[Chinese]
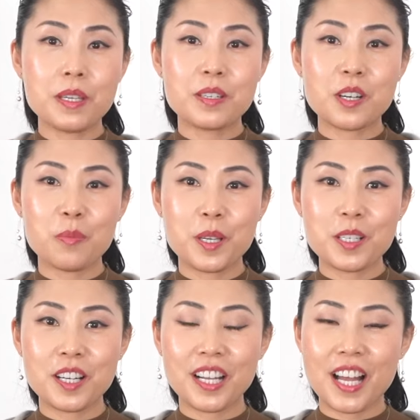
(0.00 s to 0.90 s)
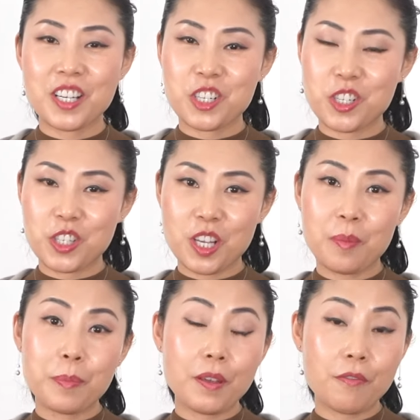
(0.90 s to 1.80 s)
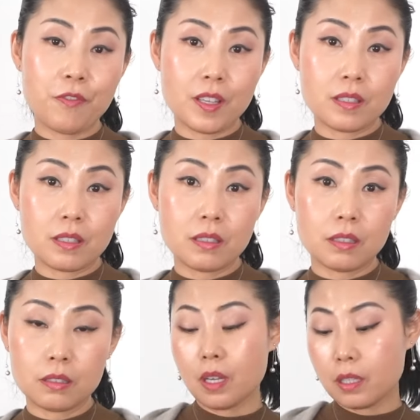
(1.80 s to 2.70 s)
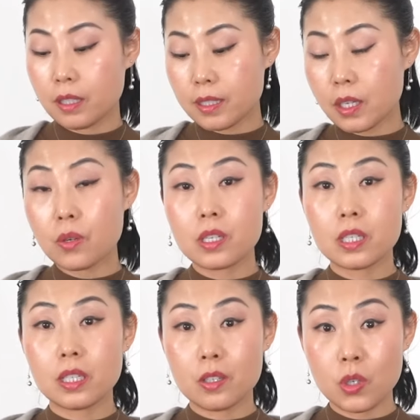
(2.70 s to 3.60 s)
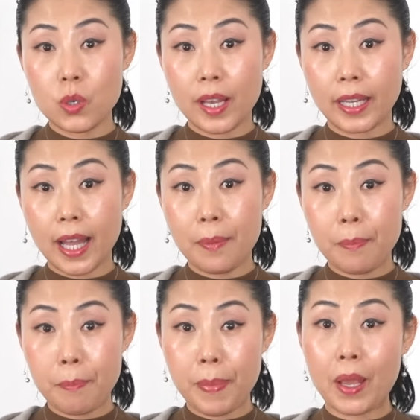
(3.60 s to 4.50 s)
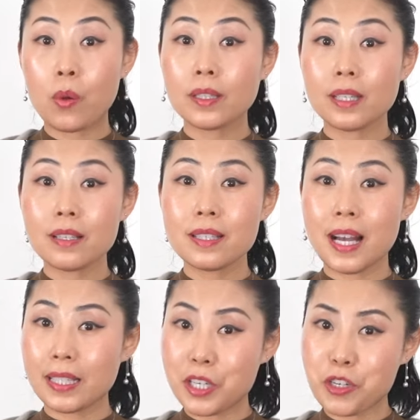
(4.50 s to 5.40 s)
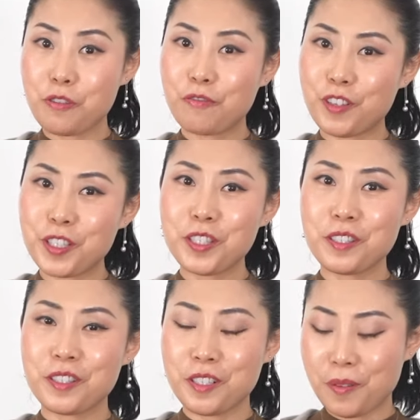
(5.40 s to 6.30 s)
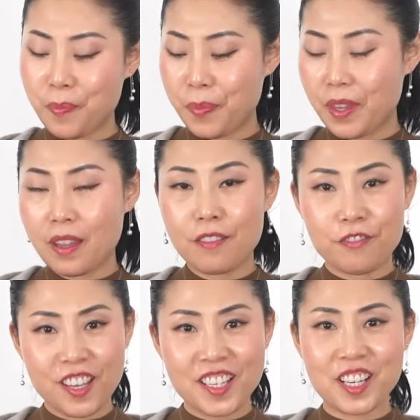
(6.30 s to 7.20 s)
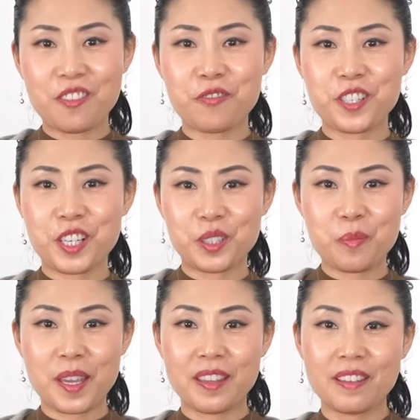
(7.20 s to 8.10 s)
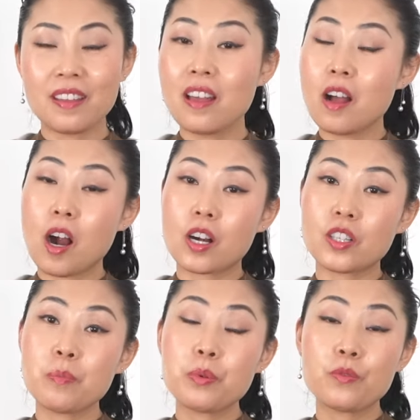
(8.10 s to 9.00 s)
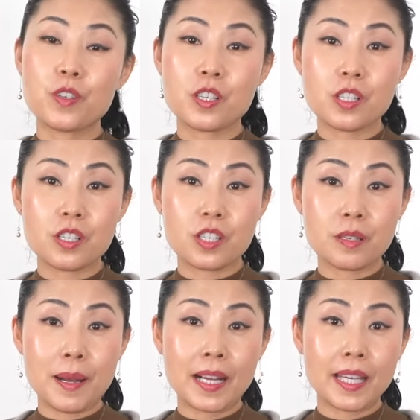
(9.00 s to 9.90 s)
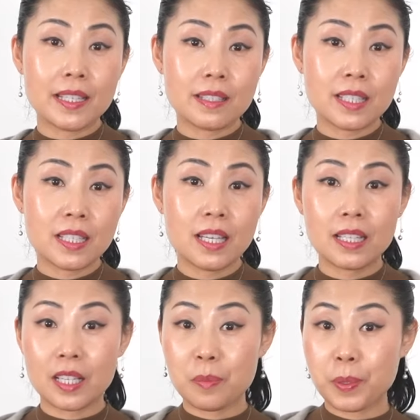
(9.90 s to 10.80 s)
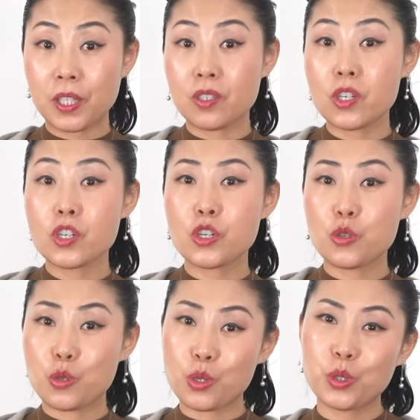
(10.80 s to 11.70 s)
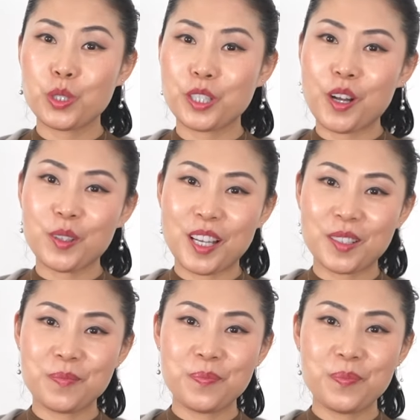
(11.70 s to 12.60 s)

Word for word: 品照片上看是香槟粉色，那在我这里肉眼看白光灯下它是粉紫色，非常非常的美。 耳钉部分是 十八K 金，它的品质是绝对的高档。